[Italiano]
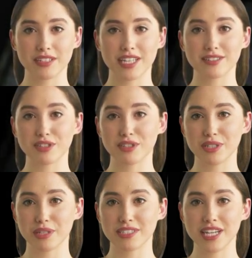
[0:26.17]
che sono
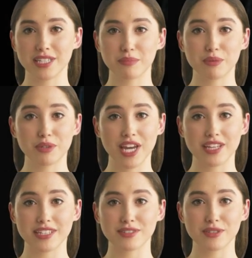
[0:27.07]
diventati
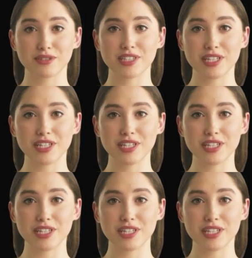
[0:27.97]
popolari in tutto